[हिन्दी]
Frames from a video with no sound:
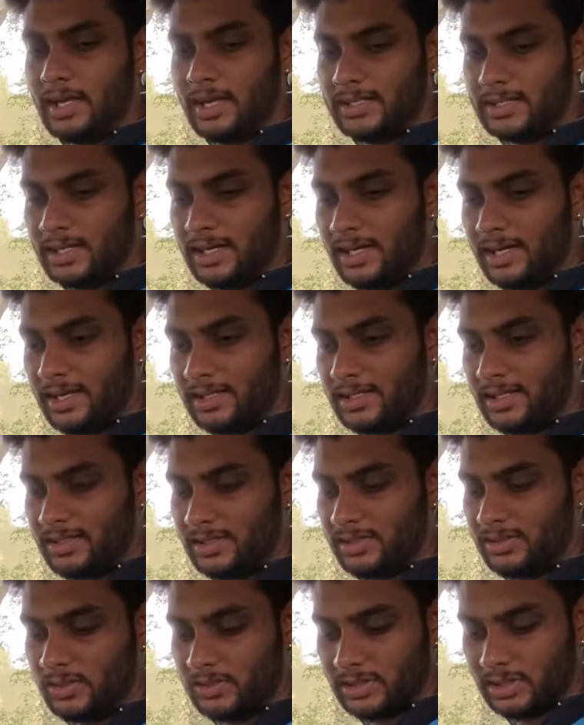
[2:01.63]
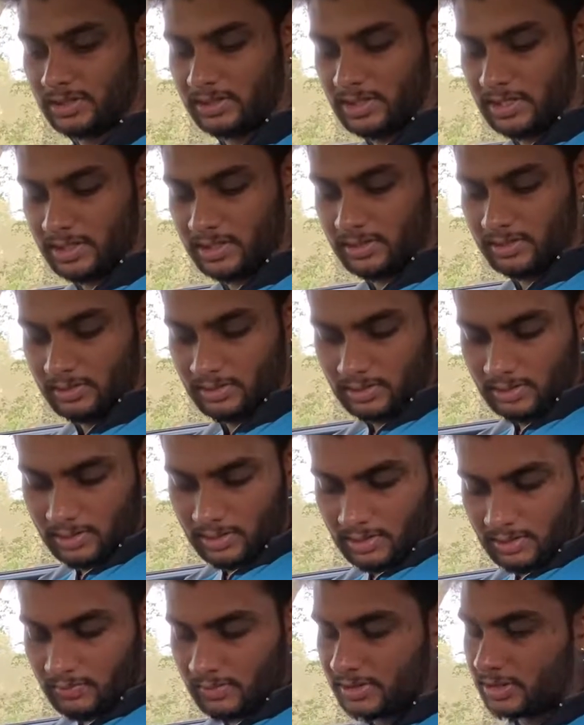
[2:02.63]
एक्सीडेंट के चांसेस हो सकते हैं
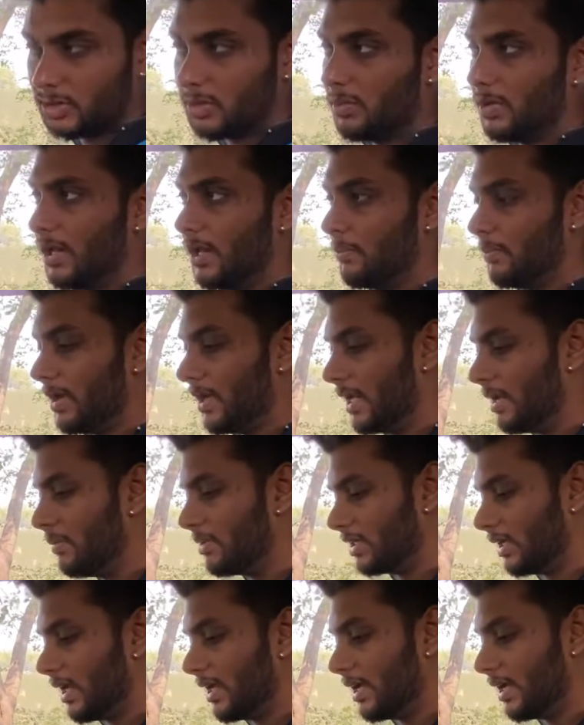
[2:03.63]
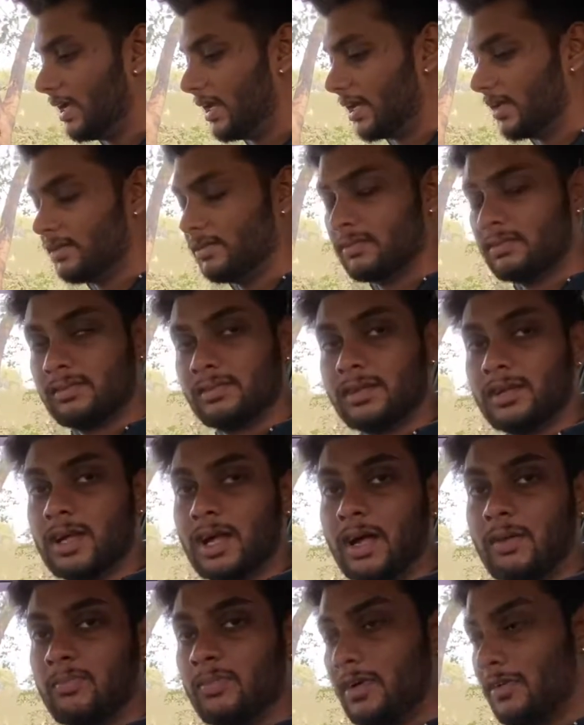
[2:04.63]
वैसे तो मैंने पहले भी चलाई है लेकिन
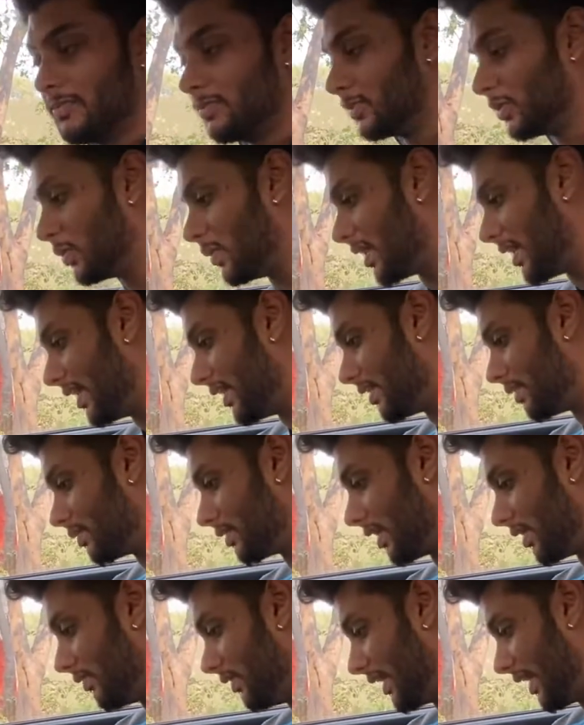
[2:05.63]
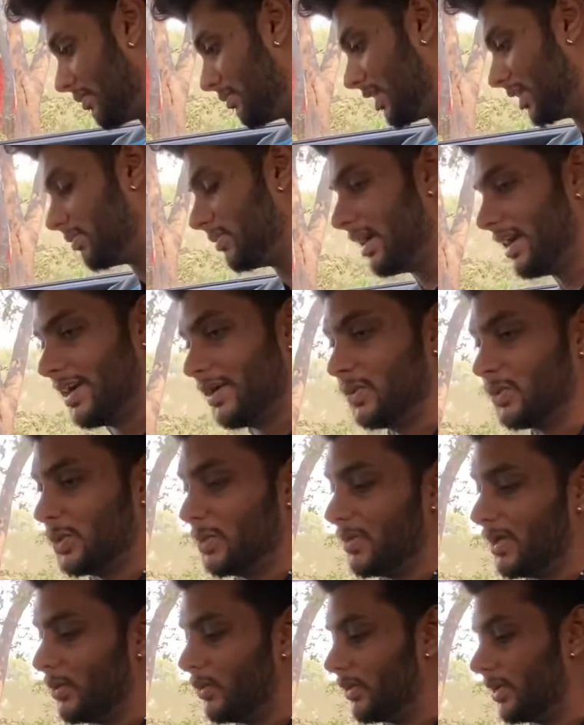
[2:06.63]
अब मैं दोबारा काफी टाइम बाद बैठा हूं तो
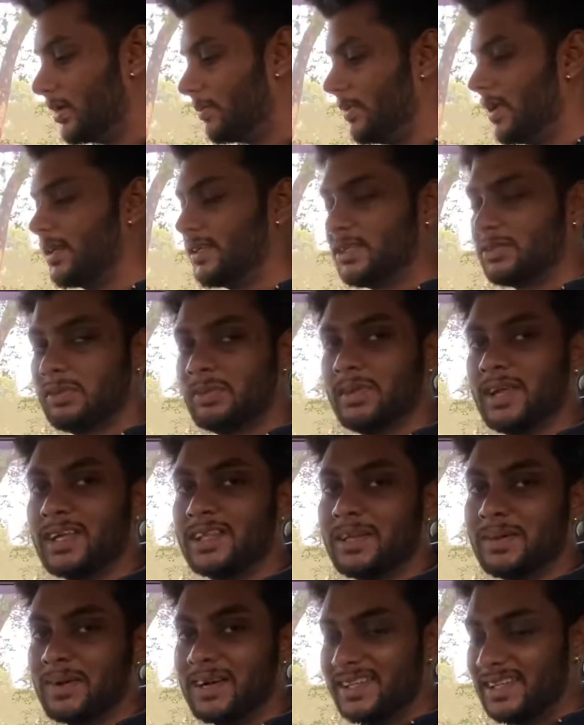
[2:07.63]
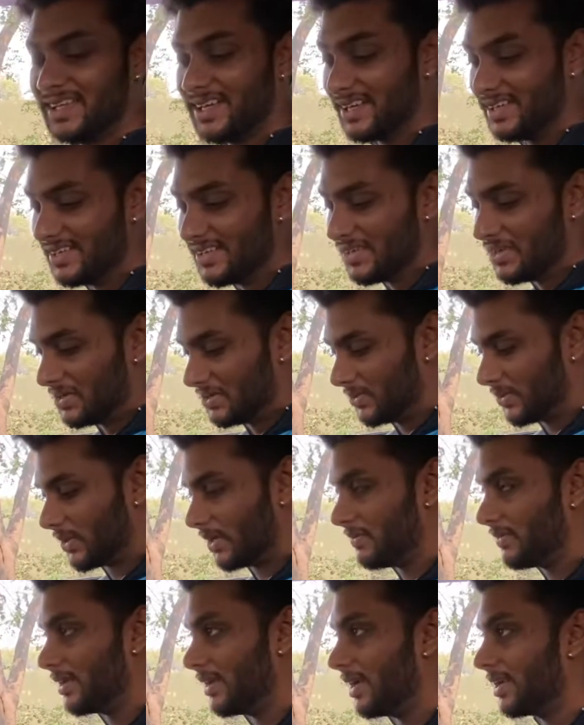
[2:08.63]
मैंने उल्टे पैर से इसमें ब्रेक दबा दिया जो
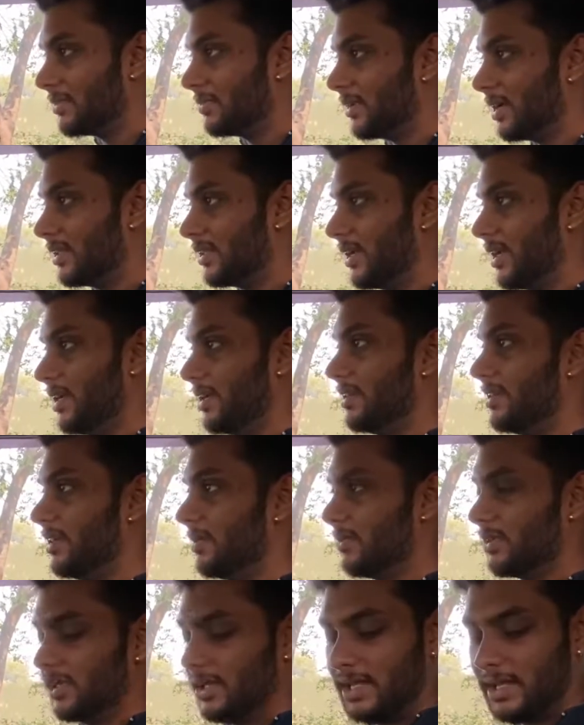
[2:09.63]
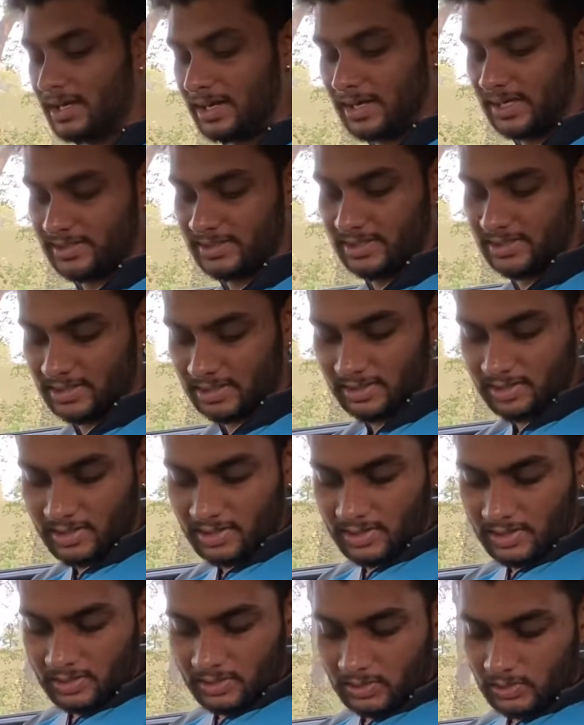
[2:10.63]
काफी गलत बात है ये मुझे नहीं करना चाहिए था
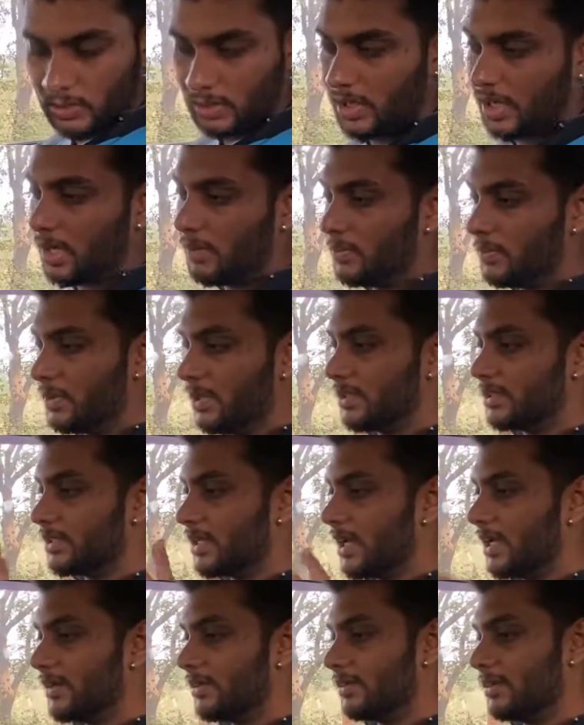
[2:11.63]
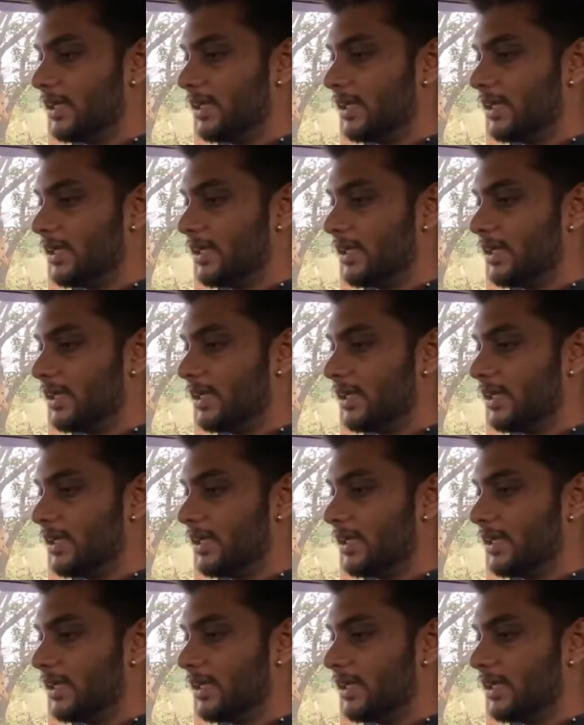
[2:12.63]
तो अब इसका एक